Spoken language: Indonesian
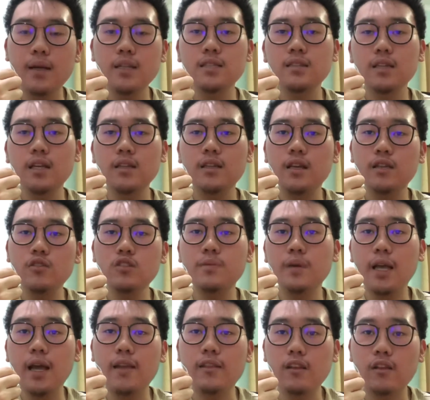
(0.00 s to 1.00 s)
serta dia itu
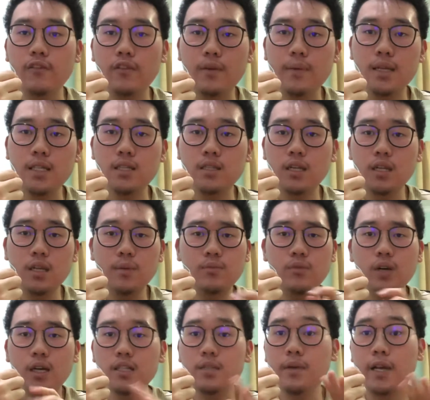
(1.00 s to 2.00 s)
sebagai antiinflamasi jadi
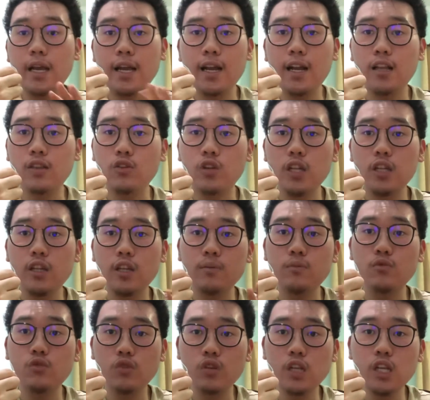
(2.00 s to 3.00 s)
bukan sebagai keratolitik
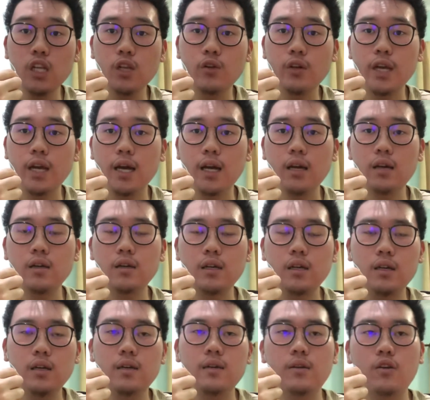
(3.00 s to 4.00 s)
murni loh ya
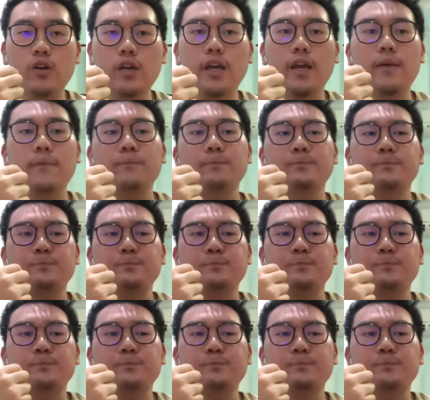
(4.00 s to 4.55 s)
oke